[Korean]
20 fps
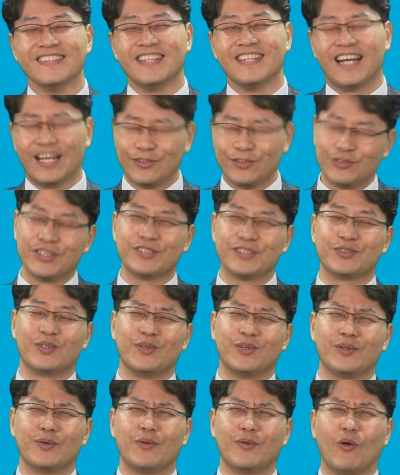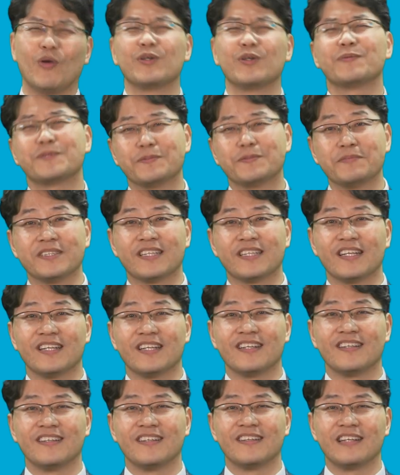안 되죠.
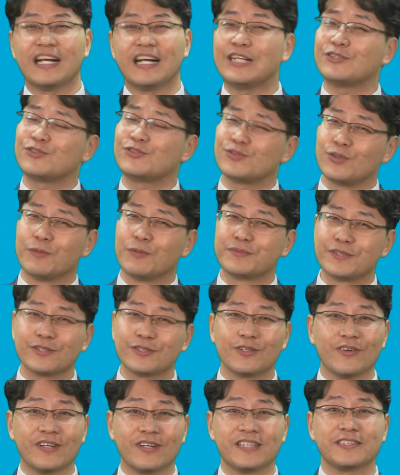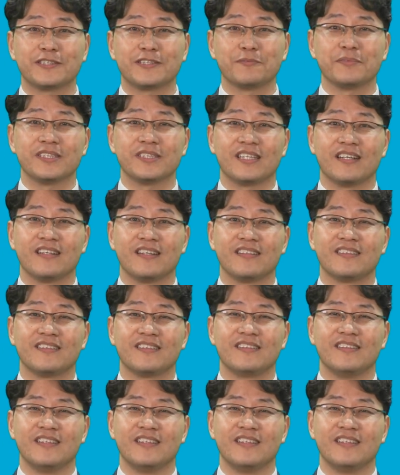어렵습니다. 할 수 없을 것 같습니다.